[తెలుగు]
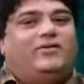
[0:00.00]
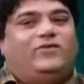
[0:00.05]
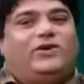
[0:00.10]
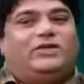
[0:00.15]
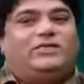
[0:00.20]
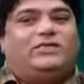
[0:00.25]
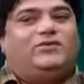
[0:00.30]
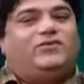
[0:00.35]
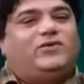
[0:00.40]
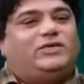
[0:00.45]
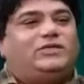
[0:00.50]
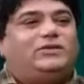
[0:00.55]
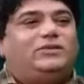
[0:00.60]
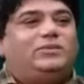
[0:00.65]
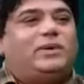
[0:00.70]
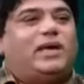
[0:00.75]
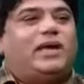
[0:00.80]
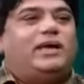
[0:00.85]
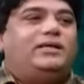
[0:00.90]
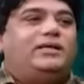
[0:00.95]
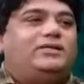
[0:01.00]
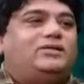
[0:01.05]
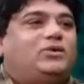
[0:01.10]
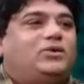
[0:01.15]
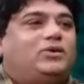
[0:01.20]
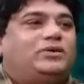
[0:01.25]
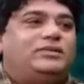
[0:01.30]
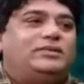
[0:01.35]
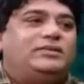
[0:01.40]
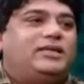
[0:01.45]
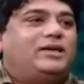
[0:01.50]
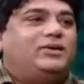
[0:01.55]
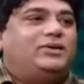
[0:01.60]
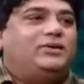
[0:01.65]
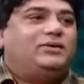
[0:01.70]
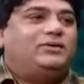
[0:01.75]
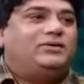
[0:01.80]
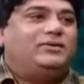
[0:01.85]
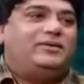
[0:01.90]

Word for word: ఫస్ట్ ఫస్ట్ బ్యాగ్ వేసుకొని వచ్చేసాను